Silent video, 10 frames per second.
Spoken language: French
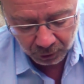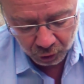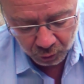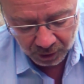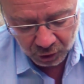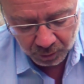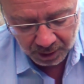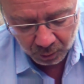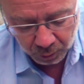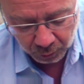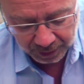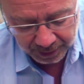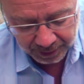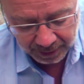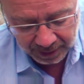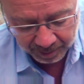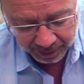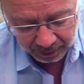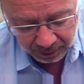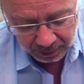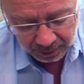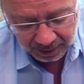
juin, juillet, août au Canada et à Paris.